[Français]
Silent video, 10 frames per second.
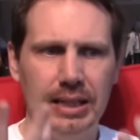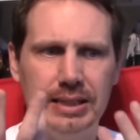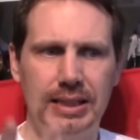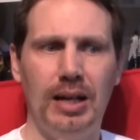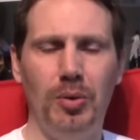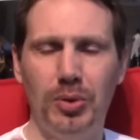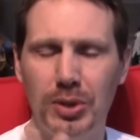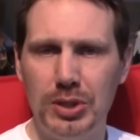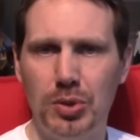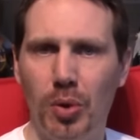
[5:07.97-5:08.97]
Ça, on
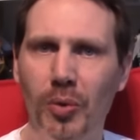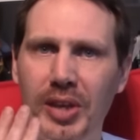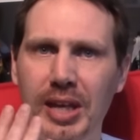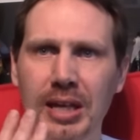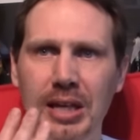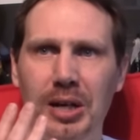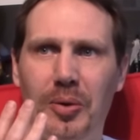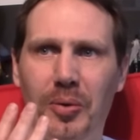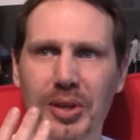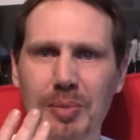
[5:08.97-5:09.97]
en est sûr, on est
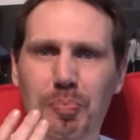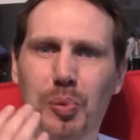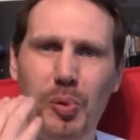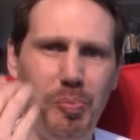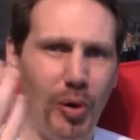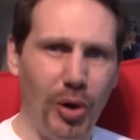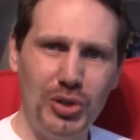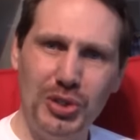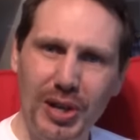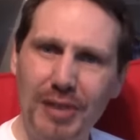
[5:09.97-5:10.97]
on est plus
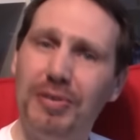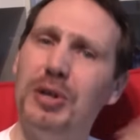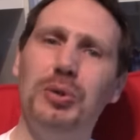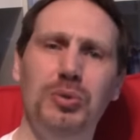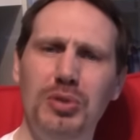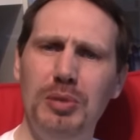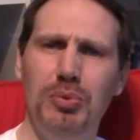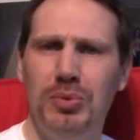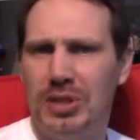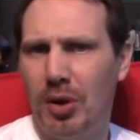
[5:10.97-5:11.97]
proche de la fin que du
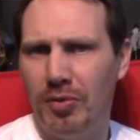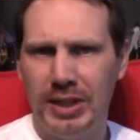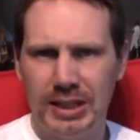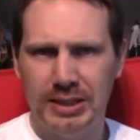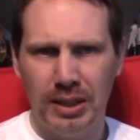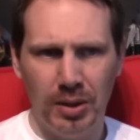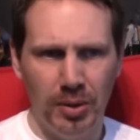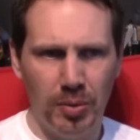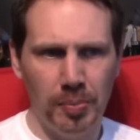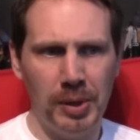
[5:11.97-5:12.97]
début. Ça, on va dire ça
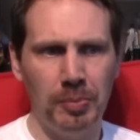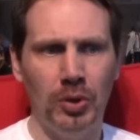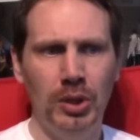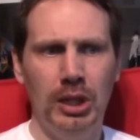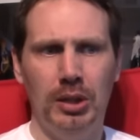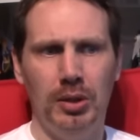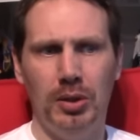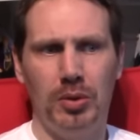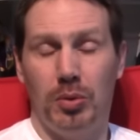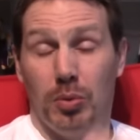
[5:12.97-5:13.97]
euh, complètement.
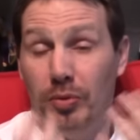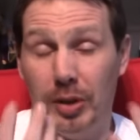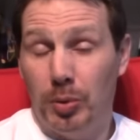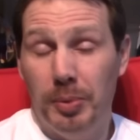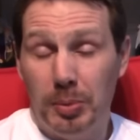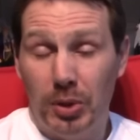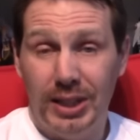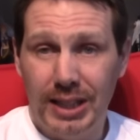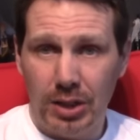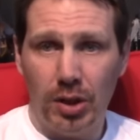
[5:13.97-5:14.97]
Euh, on va complètement
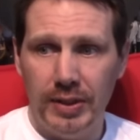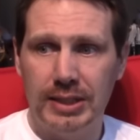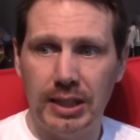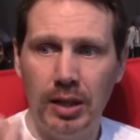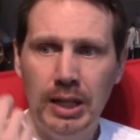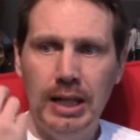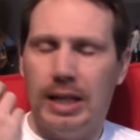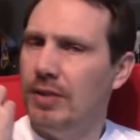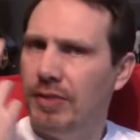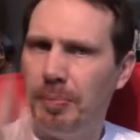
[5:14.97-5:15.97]
être d'accord avec ça.
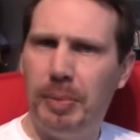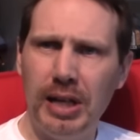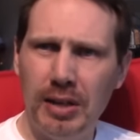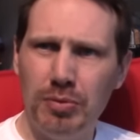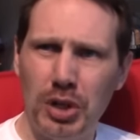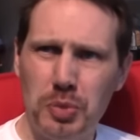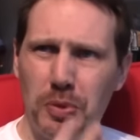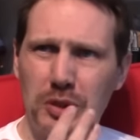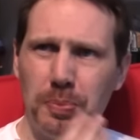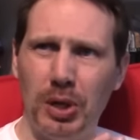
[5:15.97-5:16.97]
Il ne va pas y avoir, je
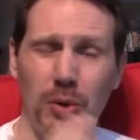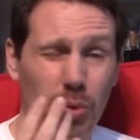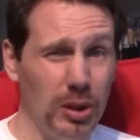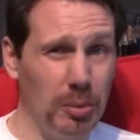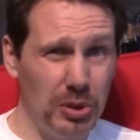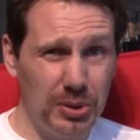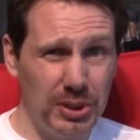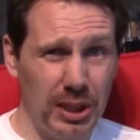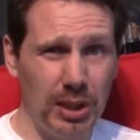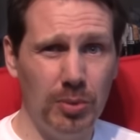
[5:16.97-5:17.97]
pense pas que contrairement à ce
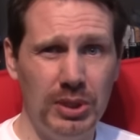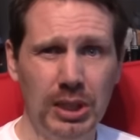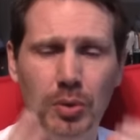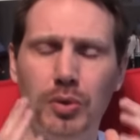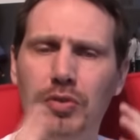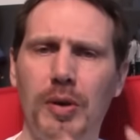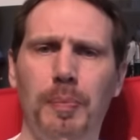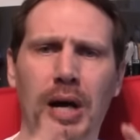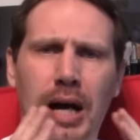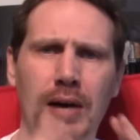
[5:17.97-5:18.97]
que certains ont dit, on ne va
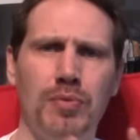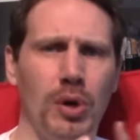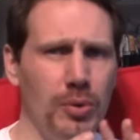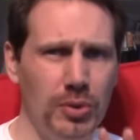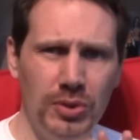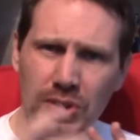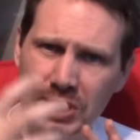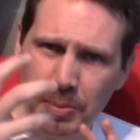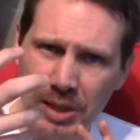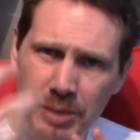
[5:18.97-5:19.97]
pas avoir une
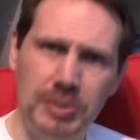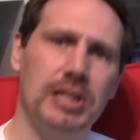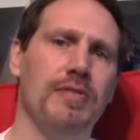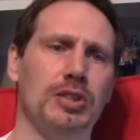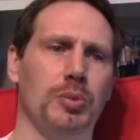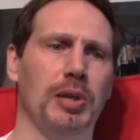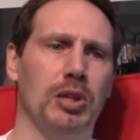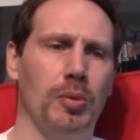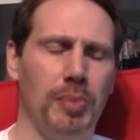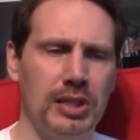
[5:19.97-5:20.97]
deuxième ellipse qui va se
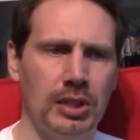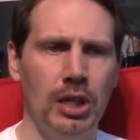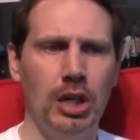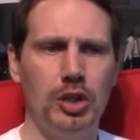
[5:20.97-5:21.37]
mettre en place.